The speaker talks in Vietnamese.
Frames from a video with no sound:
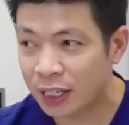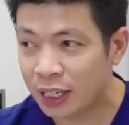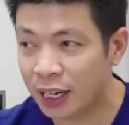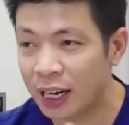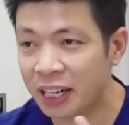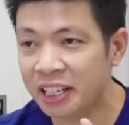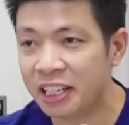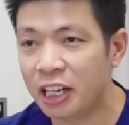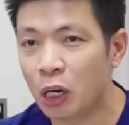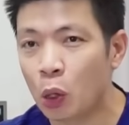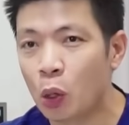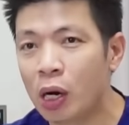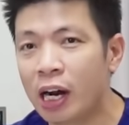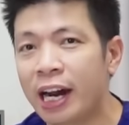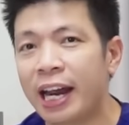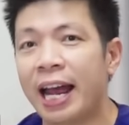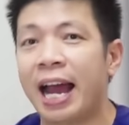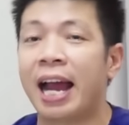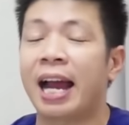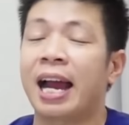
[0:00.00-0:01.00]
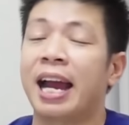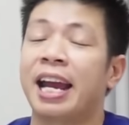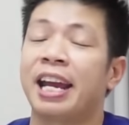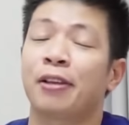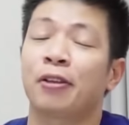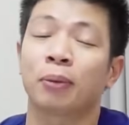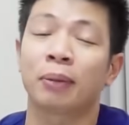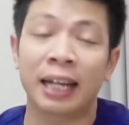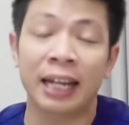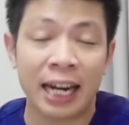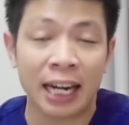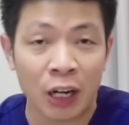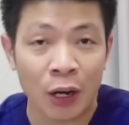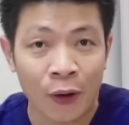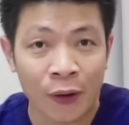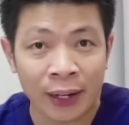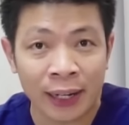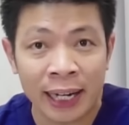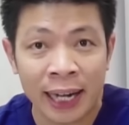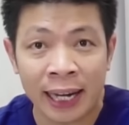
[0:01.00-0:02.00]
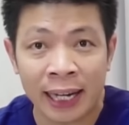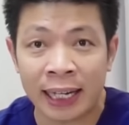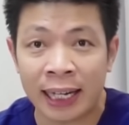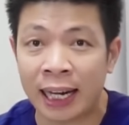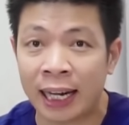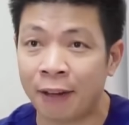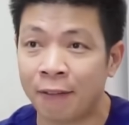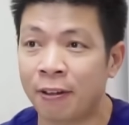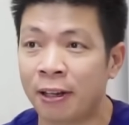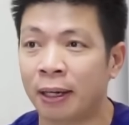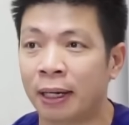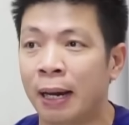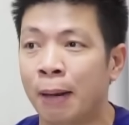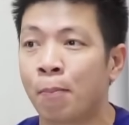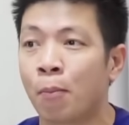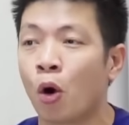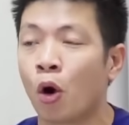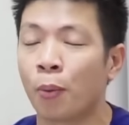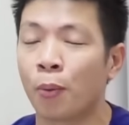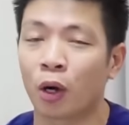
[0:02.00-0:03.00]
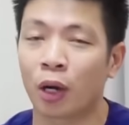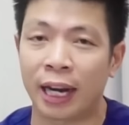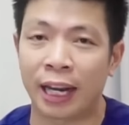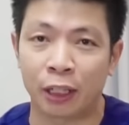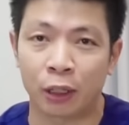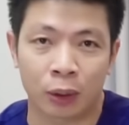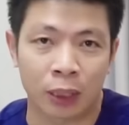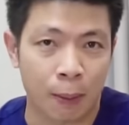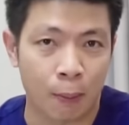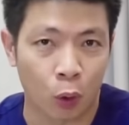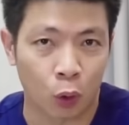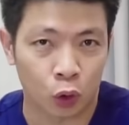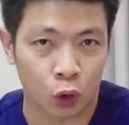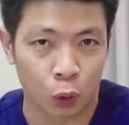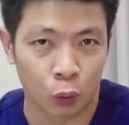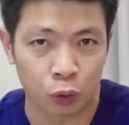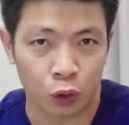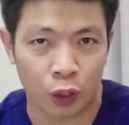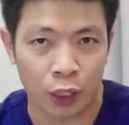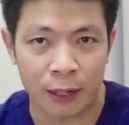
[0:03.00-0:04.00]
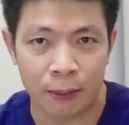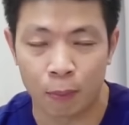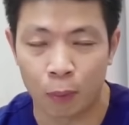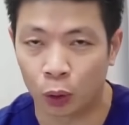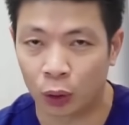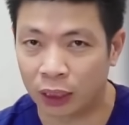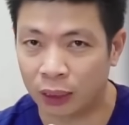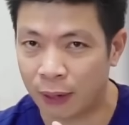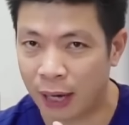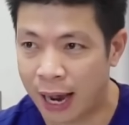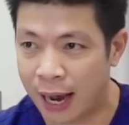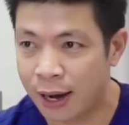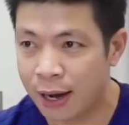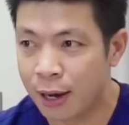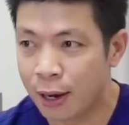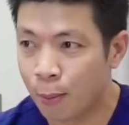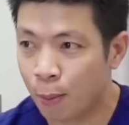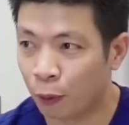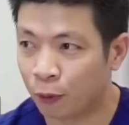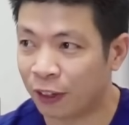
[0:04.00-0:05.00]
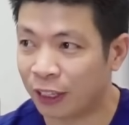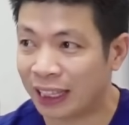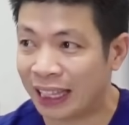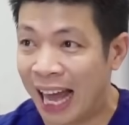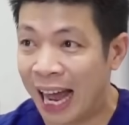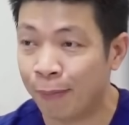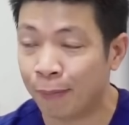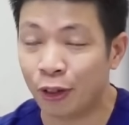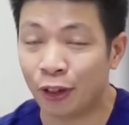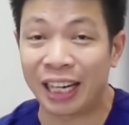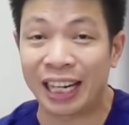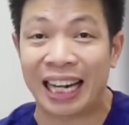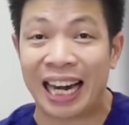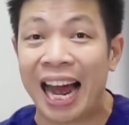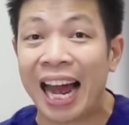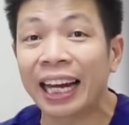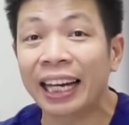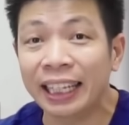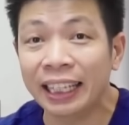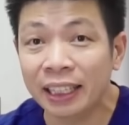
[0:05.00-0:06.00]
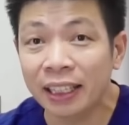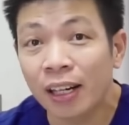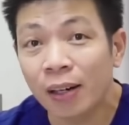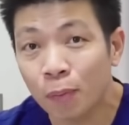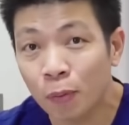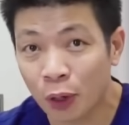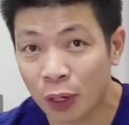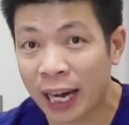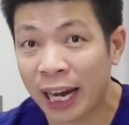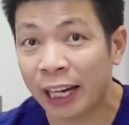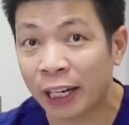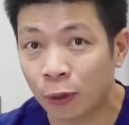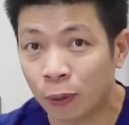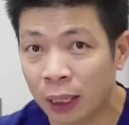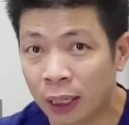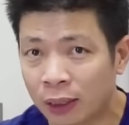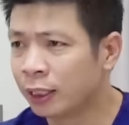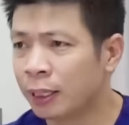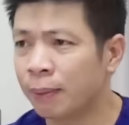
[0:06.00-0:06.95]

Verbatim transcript: rất là nhiều người hàng ngày chúng ta đang nói đến là cái việc là mỗi một ngày chúng ta bổ sung cho đến một và 1,8 cho đến 2 lít nước mỗi ngày đúng không ạ?